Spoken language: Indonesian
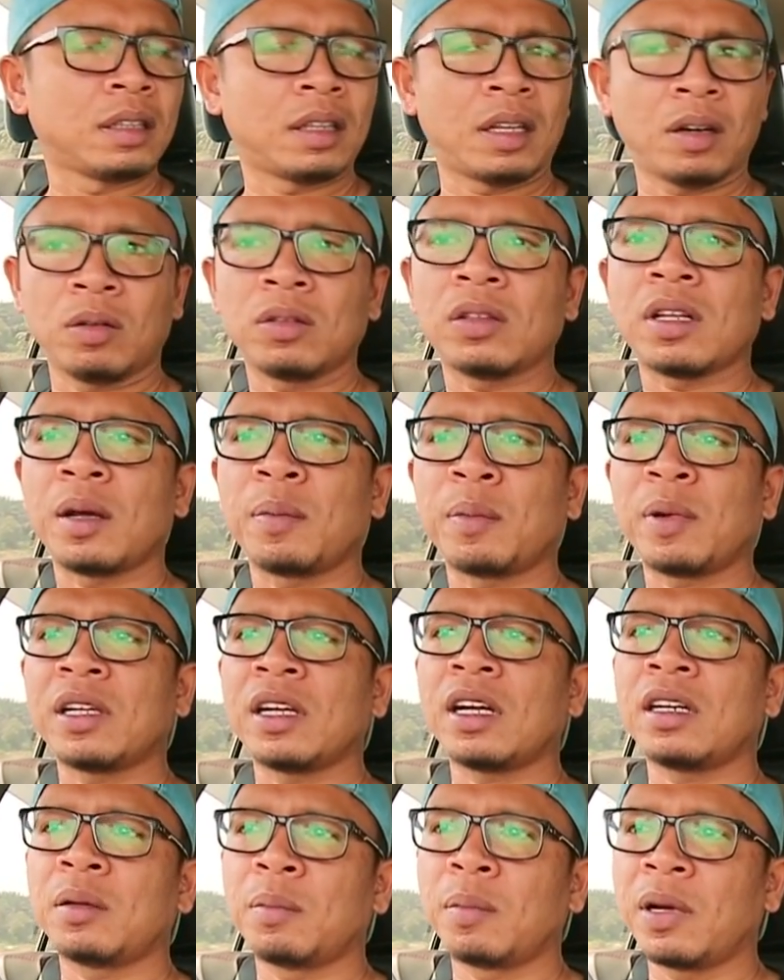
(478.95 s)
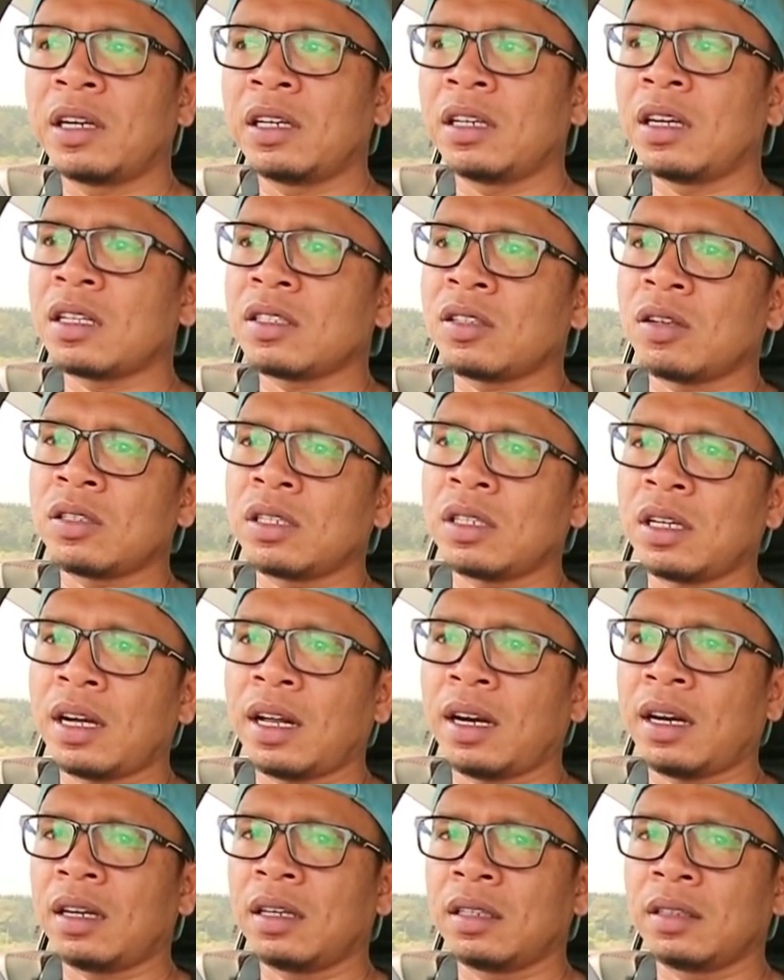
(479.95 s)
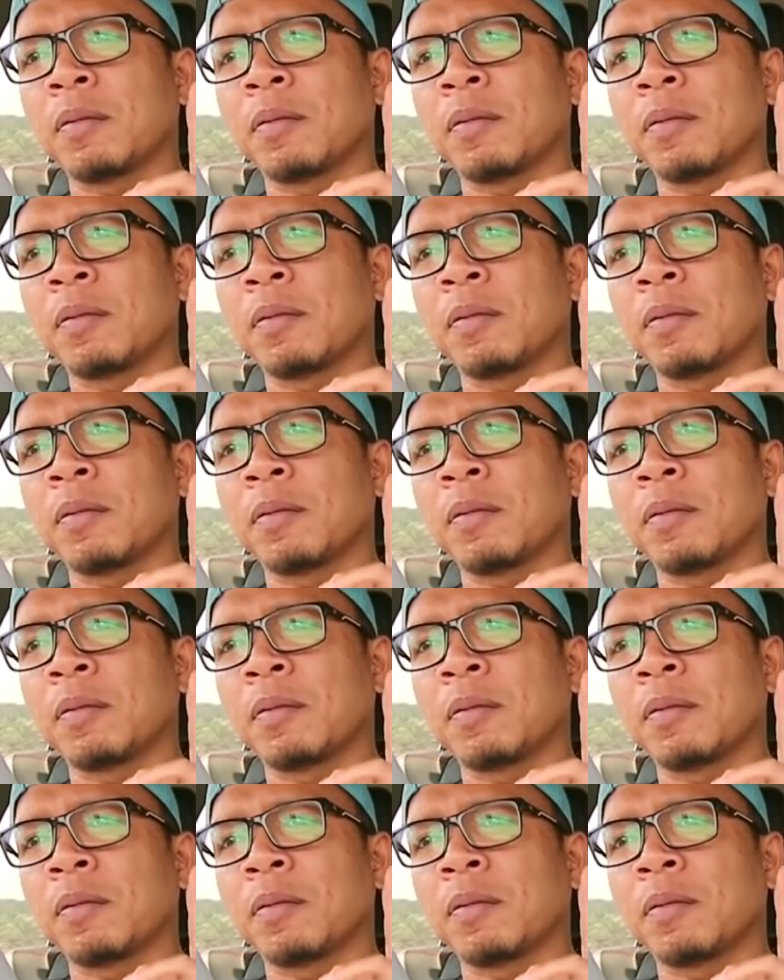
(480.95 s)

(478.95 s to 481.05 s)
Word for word: terutamanya di media sosial